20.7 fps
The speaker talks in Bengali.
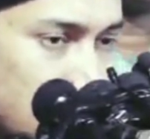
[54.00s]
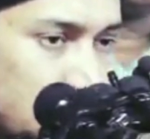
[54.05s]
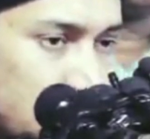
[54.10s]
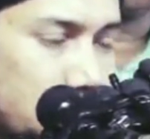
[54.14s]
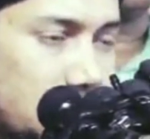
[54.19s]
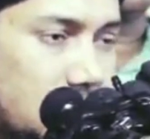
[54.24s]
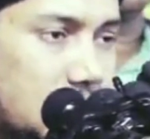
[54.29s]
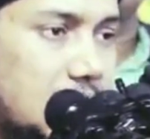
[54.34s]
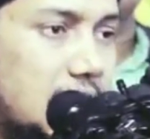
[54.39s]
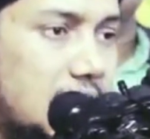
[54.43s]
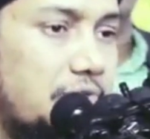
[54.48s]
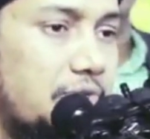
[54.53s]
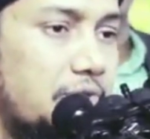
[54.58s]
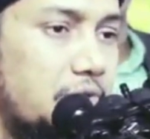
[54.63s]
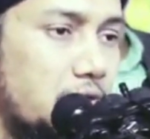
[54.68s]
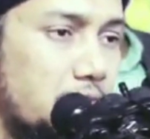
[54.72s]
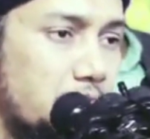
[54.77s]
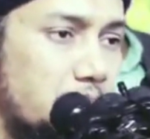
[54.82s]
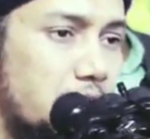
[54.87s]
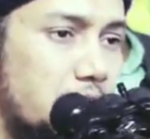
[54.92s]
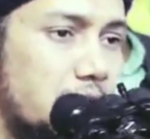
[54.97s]
সুরা
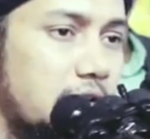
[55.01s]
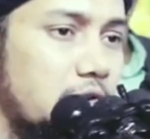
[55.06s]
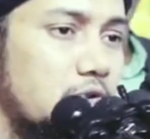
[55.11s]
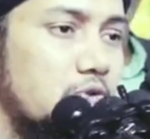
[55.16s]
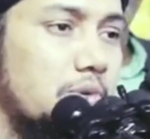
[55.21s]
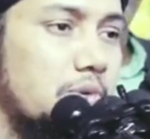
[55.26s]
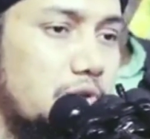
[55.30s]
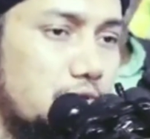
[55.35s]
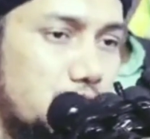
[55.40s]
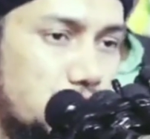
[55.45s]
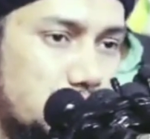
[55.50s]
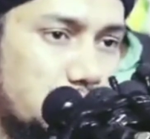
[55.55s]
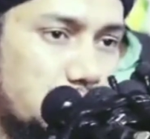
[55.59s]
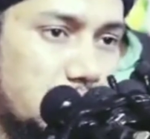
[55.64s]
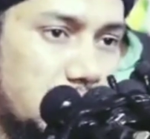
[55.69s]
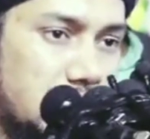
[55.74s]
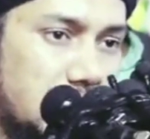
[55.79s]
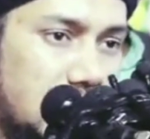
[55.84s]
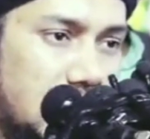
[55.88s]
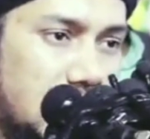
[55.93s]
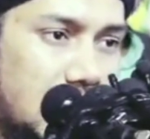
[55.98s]
কাফিরুন পড়েন ঘুমানোর
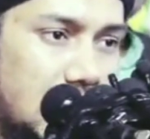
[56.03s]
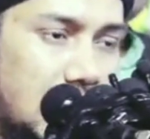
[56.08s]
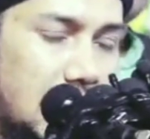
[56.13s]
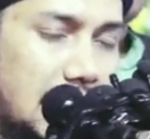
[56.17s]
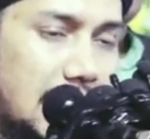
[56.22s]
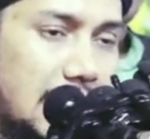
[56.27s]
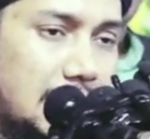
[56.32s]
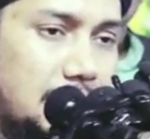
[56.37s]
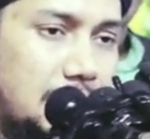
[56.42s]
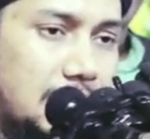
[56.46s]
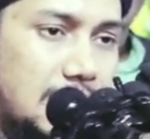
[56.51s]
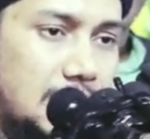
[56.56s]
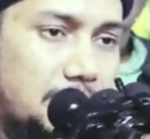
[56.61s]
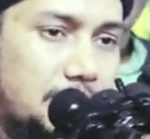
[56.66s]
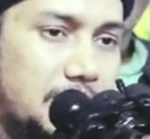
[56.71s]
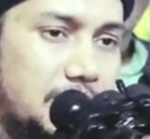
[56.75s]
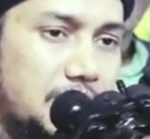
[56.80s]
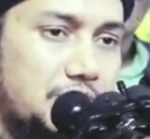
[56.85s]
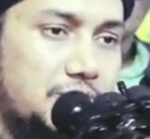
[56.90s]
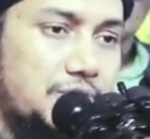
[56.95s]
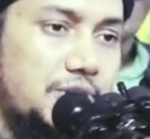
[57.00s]
সময় আল্লাহ পাক
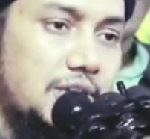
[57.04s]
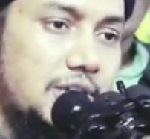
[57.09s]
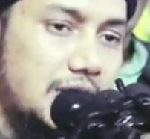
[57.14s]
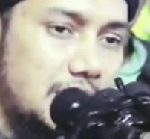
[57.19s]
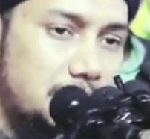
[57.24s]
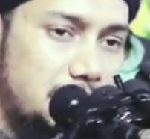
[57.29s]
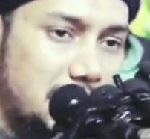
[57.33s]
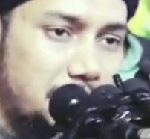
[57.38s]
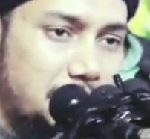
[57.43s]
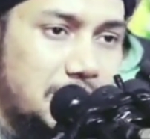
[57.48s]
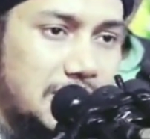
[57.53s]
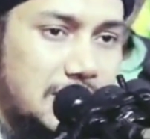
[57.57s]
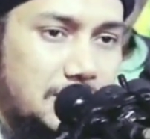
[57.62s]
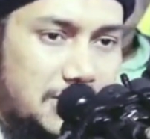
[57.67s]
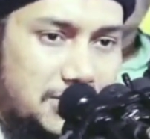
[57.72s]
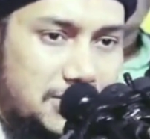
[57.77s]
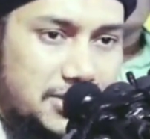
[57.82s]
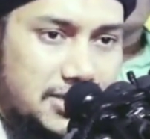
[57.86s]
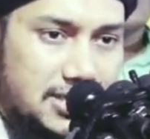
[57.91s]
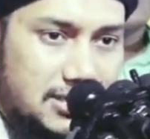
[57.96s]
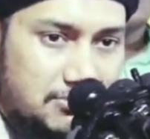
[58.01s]
আপনাকে শিরিকের পথ থেকে
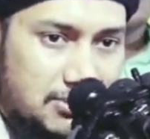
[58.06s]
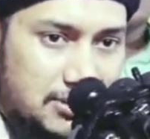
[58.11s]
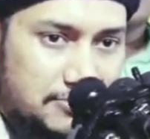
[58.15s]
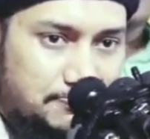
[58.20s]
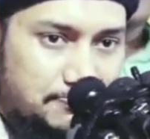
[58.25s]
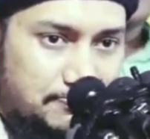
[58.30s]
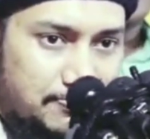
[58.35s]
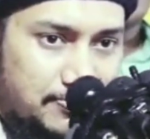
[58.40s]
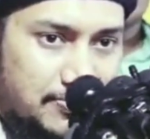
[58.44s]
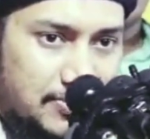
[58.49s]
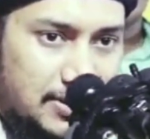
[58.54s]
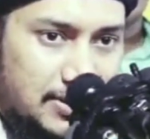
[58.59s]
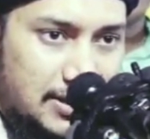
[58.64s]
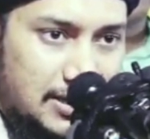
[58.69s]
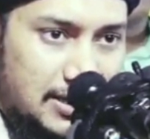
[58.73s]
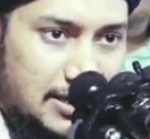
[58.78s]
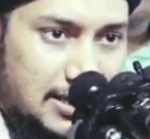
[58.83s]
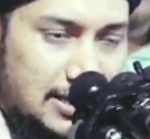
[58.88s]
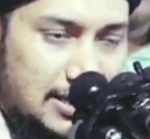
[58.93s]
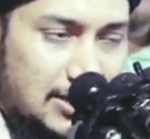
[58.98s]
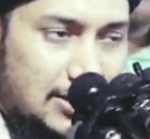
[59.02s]
বাঁচিয়ে রাখবেন
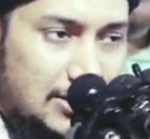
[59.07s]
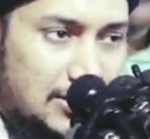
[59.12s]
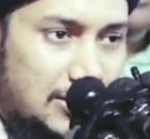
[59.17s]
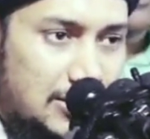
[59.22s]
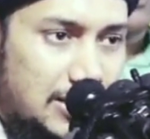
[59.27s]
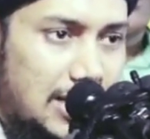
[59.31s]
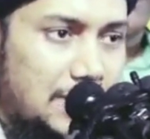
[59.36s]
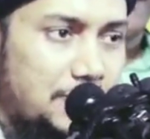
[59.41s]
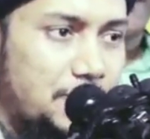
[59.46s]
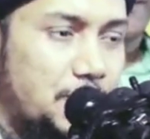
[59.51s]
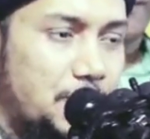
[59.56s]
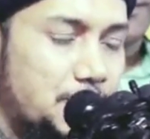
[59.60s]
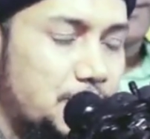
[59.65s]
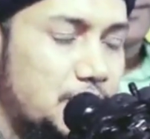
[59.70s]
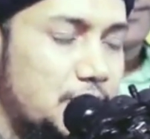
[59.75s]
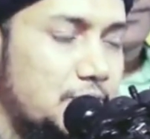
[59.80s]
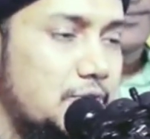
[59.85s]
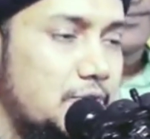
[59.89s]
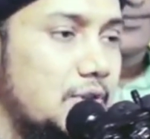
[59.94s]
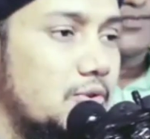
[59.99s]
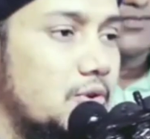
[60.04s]
এই
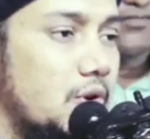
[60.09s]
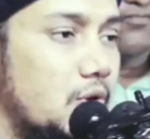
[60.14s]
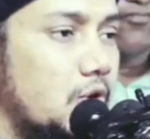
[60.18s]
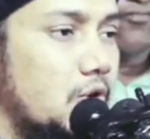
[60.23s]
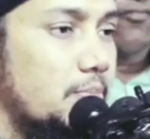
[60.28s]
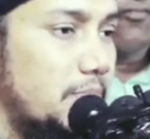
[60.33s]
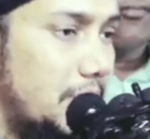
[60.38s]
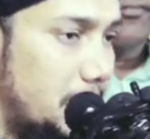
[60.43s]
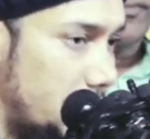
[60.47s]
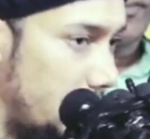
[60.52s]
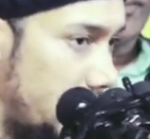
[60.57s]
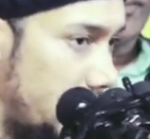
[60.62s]
ফজিলতগুলো কখন পাবো